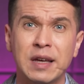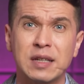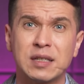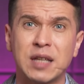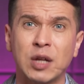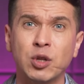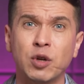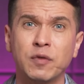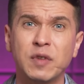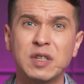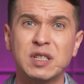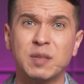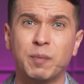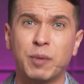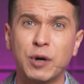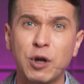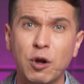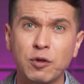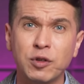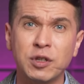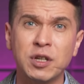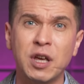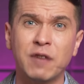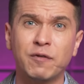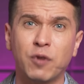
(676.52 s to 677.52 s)
stanowi
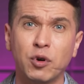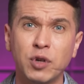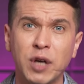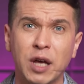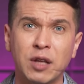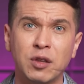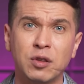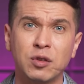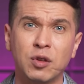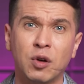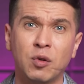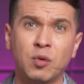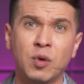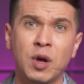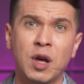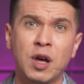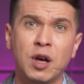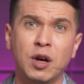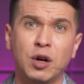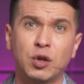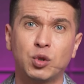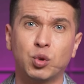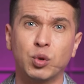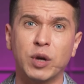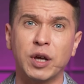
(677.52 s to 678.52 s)
zbrodnię wojenną,
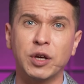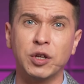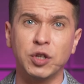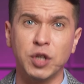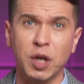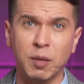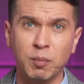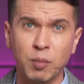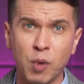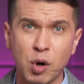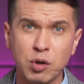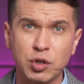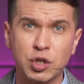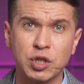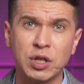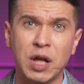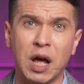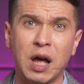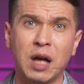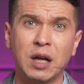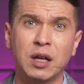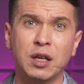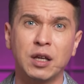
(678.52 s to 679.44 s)
której nie można